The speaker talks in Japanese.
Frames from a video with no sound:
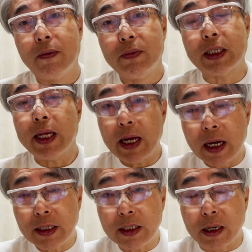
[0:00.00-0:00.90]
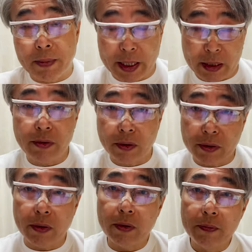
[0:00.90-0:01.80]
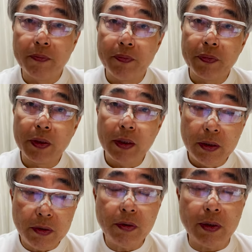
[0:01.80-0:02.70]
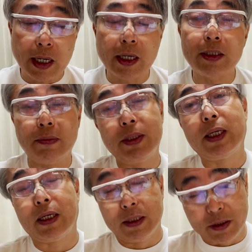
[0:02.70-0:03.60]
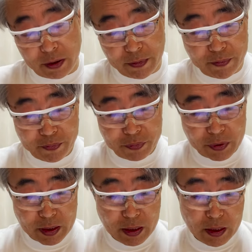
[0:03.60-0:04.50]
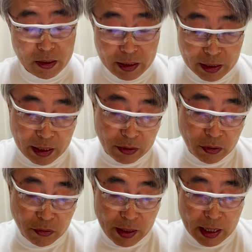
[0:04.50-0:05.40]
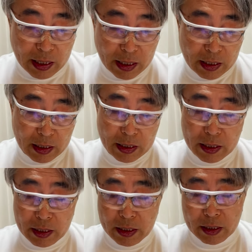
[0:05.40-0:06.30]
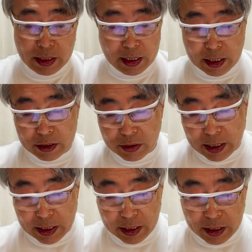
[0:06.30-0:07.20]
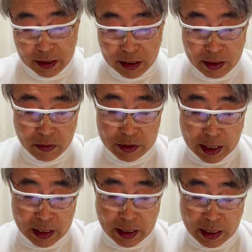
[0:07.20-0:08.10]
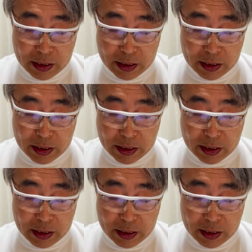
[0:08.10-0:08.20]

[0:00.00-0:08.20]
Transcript: だ点与えたら負けるよ、というような感じで見てたんですよ。で、結局は、えー、タイガースが1点を3回